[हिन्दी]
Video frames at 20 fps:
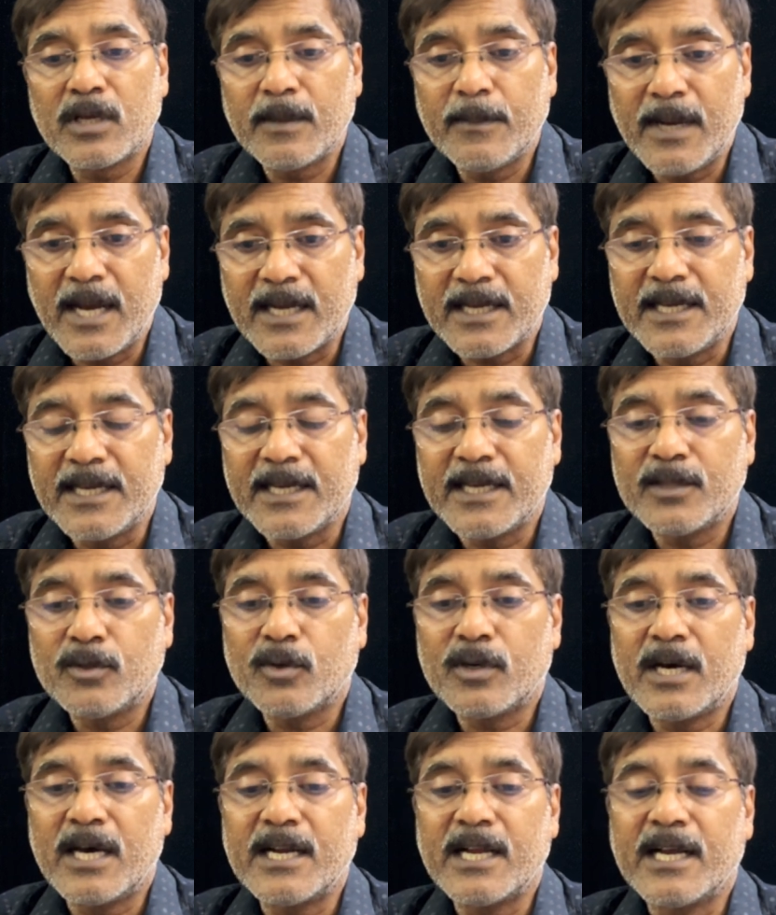के भाग गए गए तो
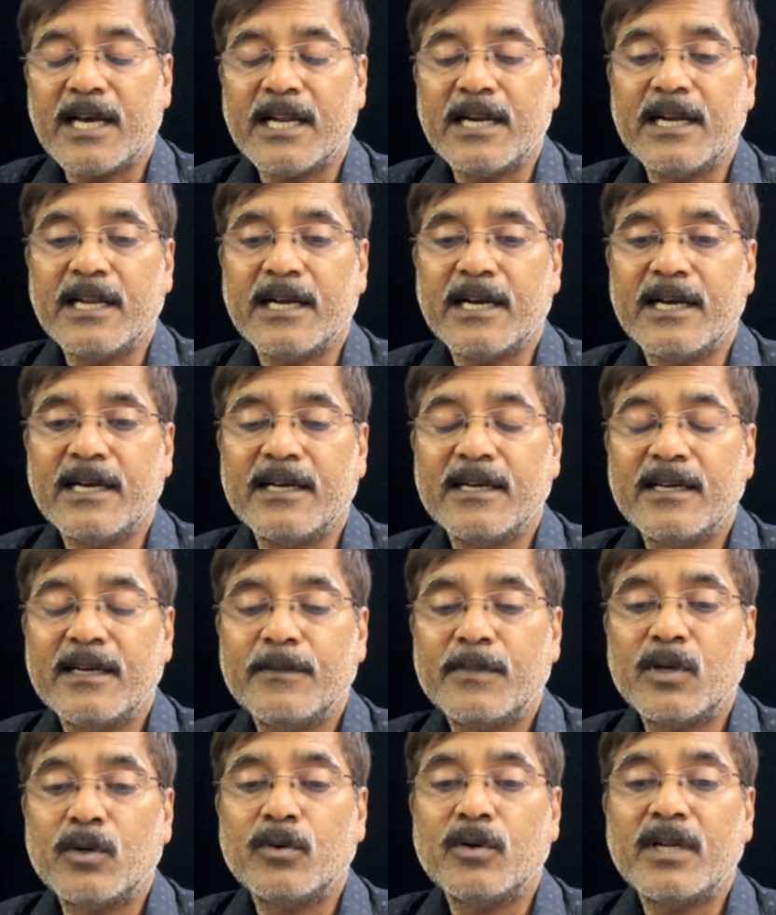खाना खाने लगा
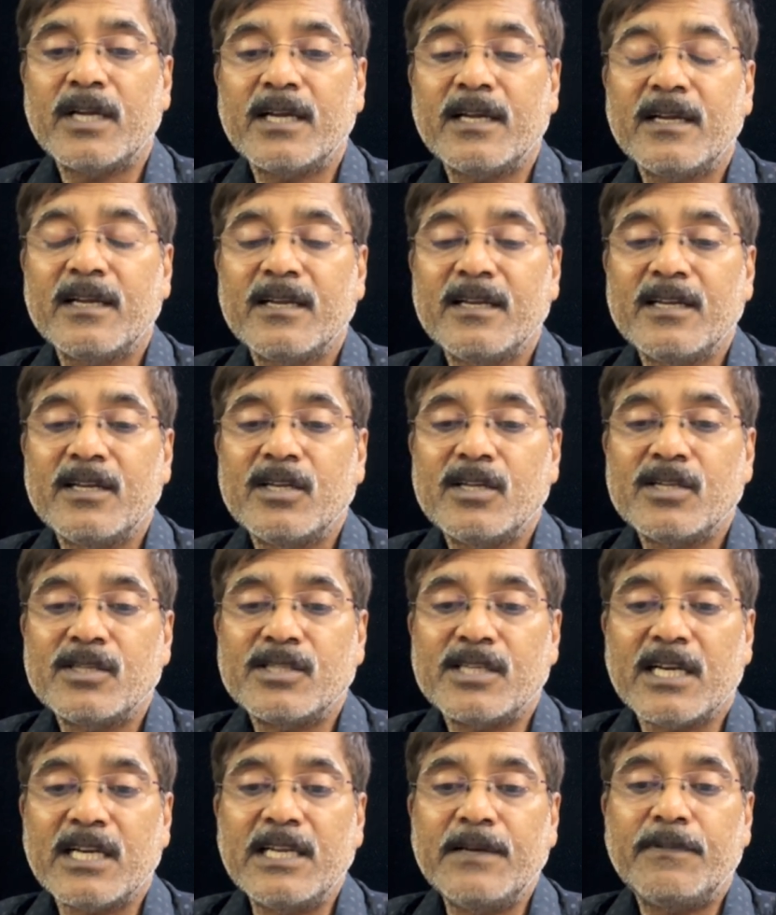फिर उन्हें
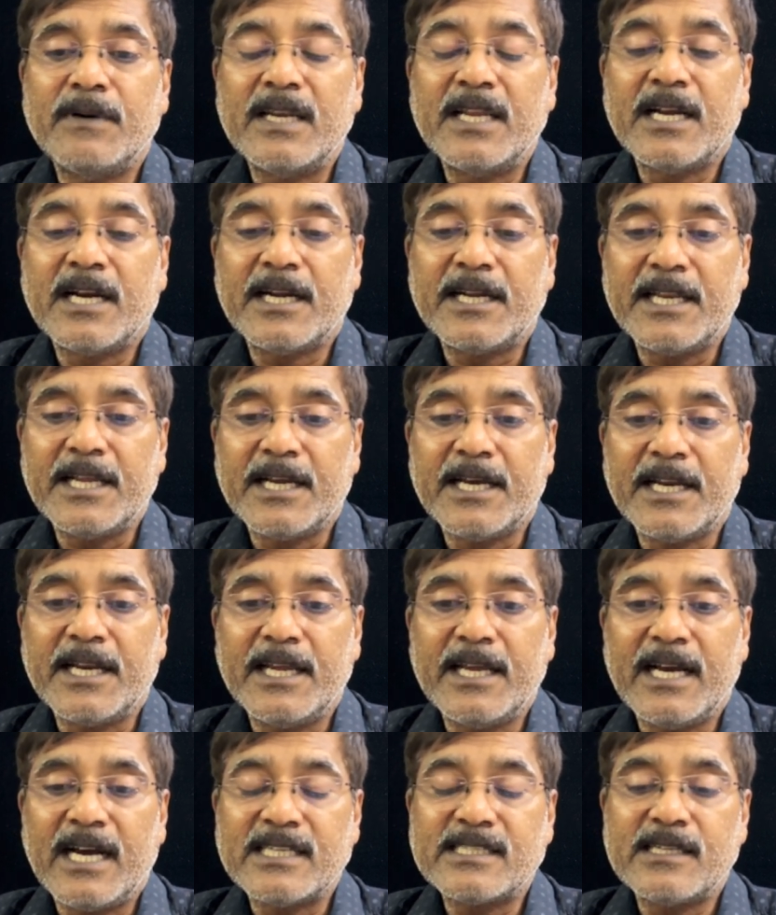जंगली फल इकट्ठे
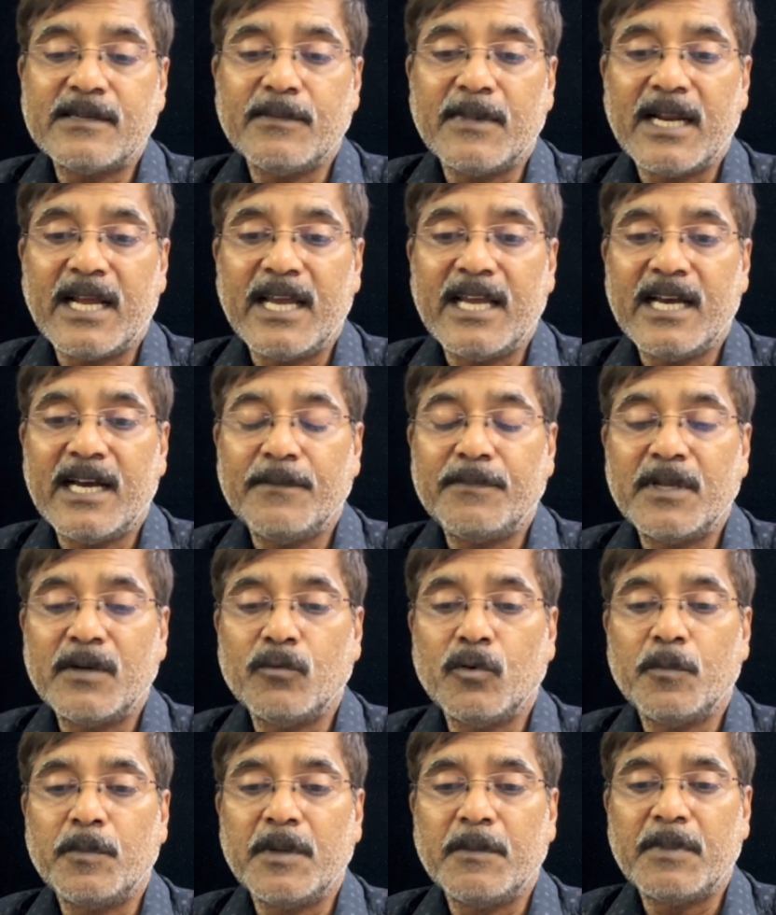करे आसन बनाया फिर
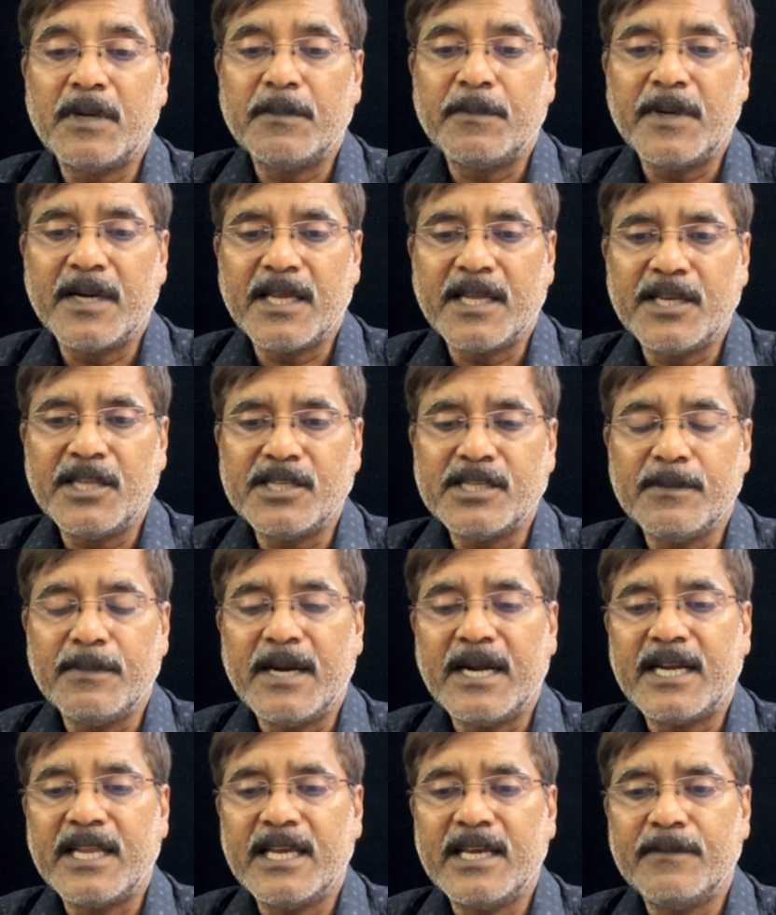वो पीपल पेड़ के नीचे
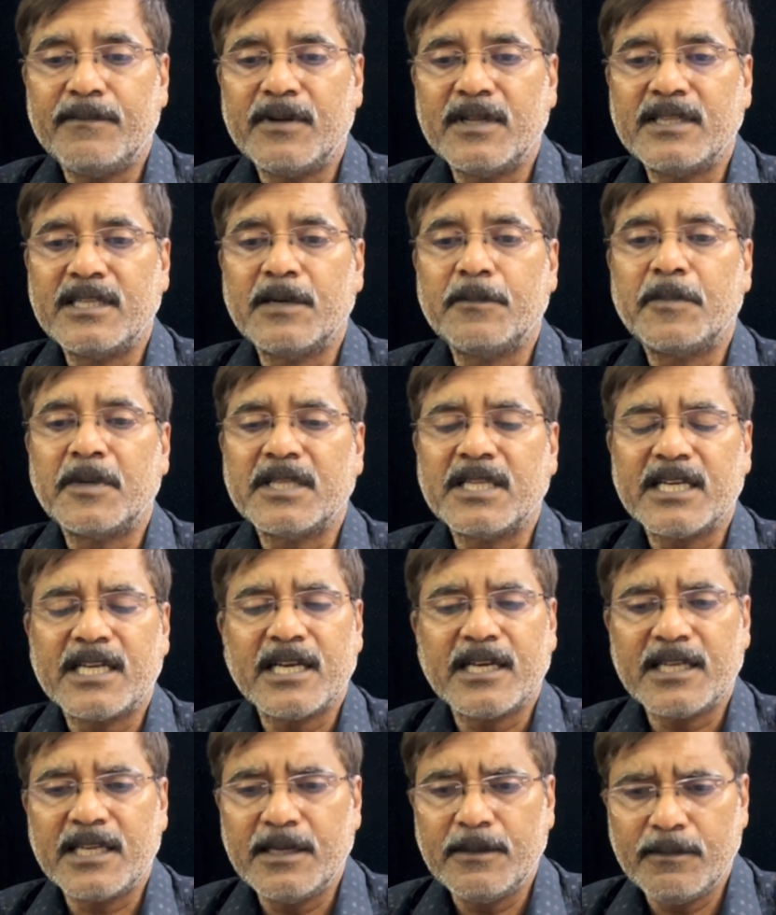बैठे फिर दृढ़ प्रतिज्ञा
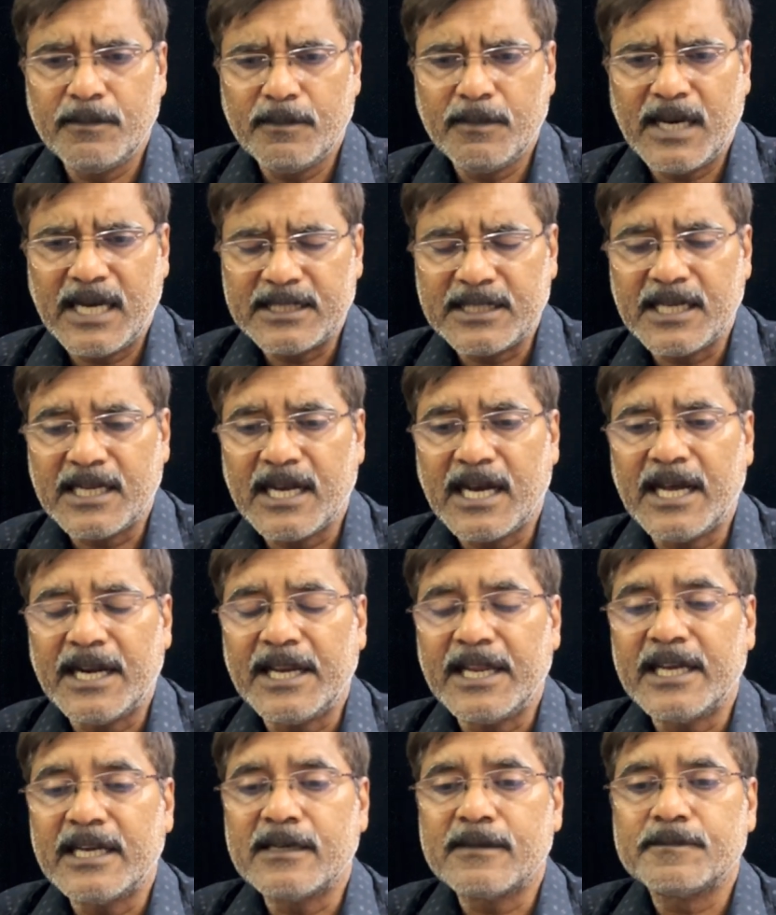करी बाद की कहानी
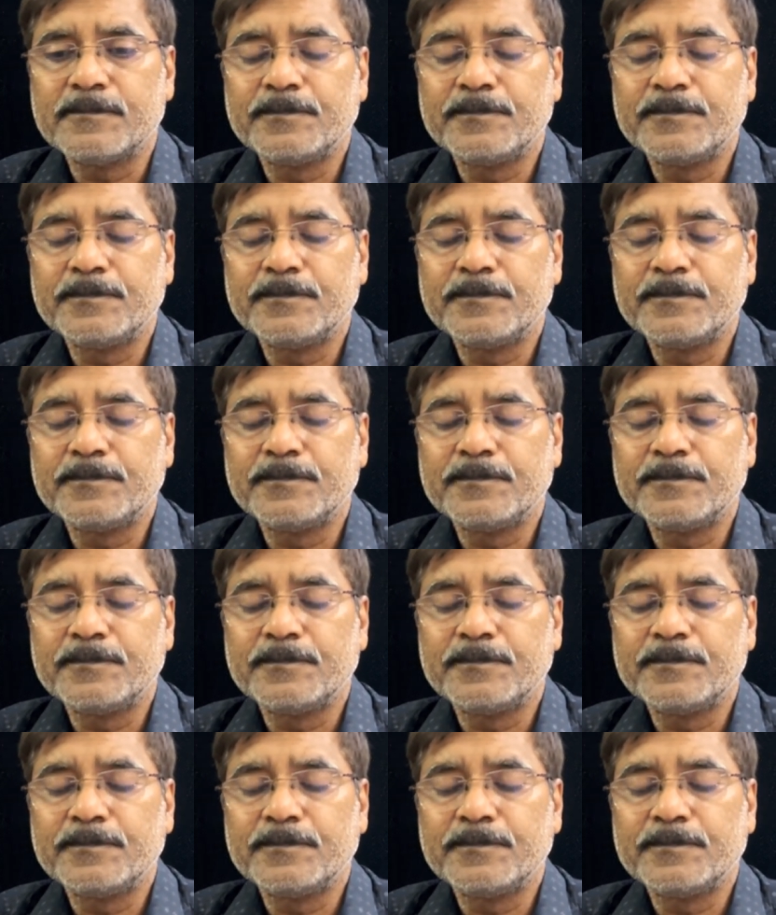है